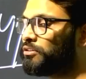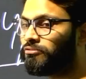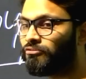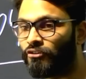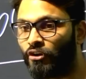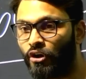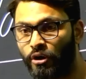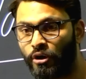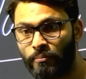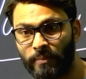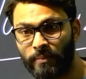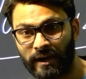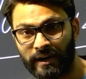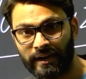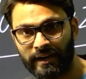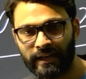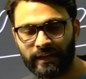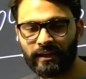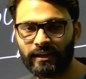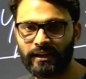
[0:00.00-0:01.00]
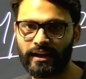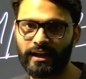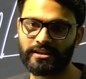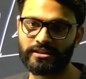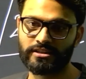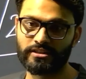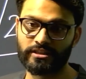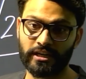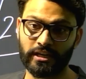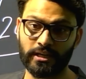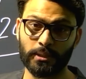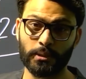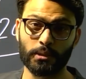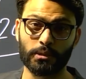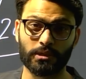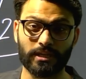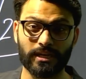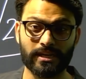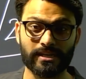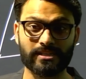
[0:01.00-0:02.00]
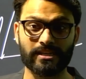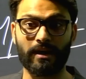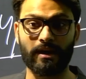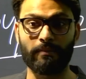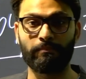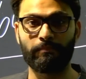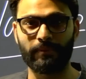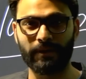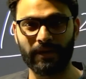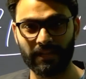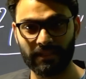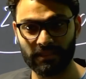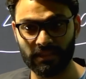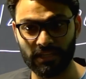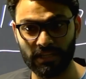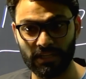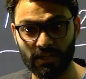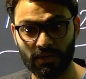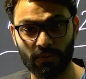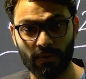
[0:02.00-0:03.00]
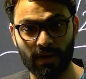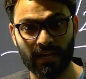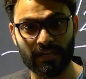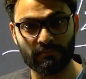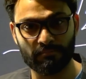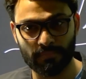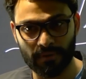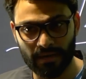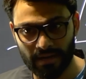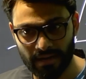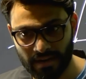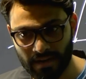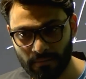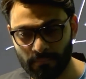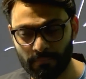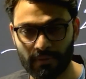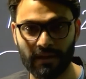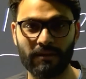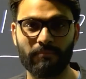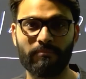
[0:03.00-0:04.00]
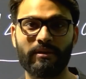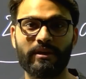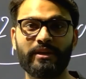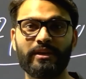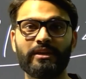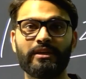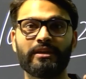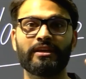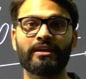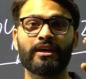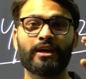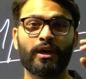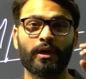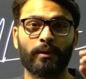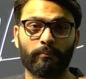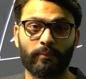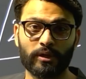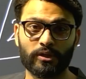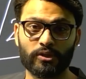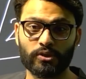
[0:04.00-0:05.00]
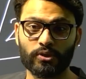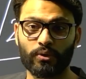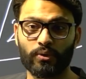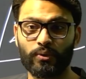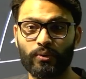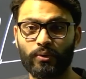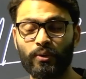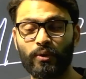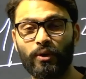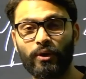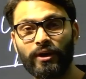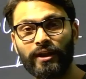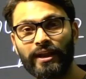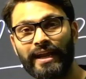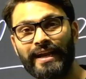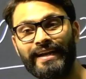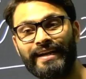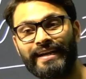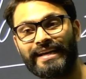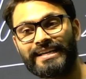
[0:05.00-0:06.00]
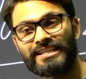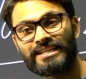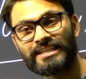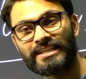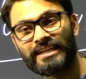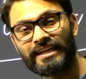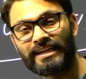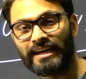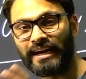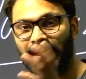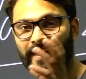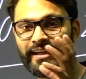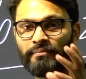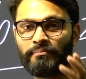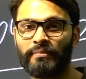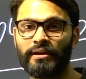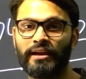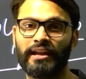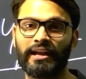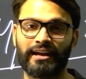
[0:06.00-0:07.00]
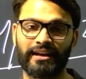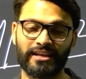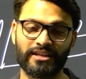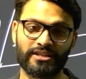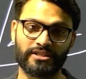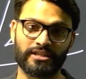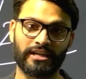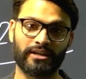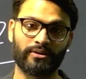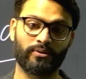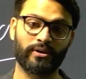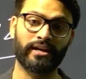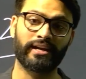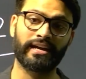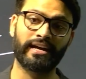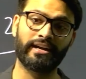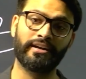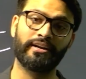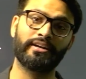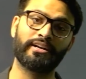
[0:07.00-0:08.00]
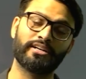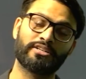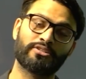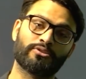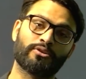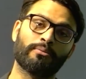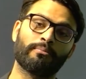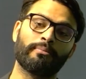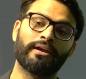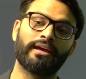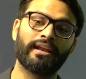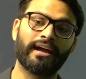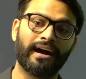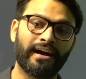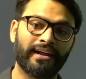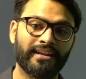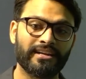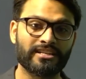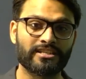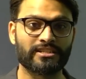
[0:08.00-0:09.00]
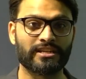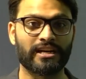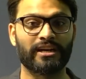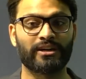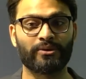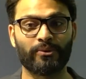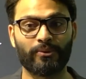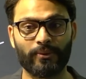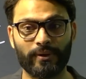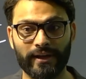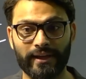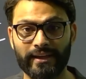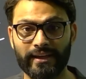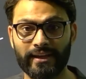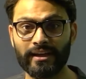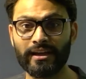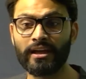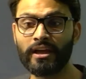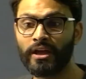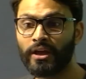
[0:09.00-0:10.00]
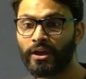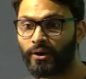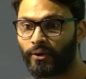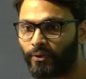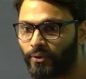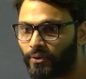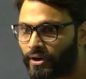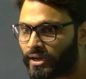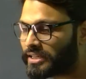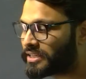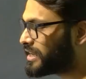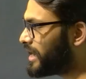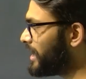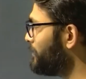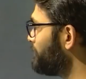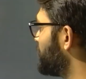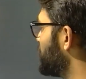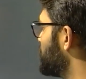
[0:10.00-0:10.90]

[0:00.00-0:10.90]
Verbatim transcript: फॉर्म भरने की लास्ट डेट थी वो दस अप्रैल थी और आज बारह अप्रैल में ही बच्चों को ऑनलाइन टेस्ट के रिगार्डिंग मेल आना स्टार्ट हो गया कैंडिडेट्स को मेल आने स्टार्ट हो गए हैं और एग्जाम की जो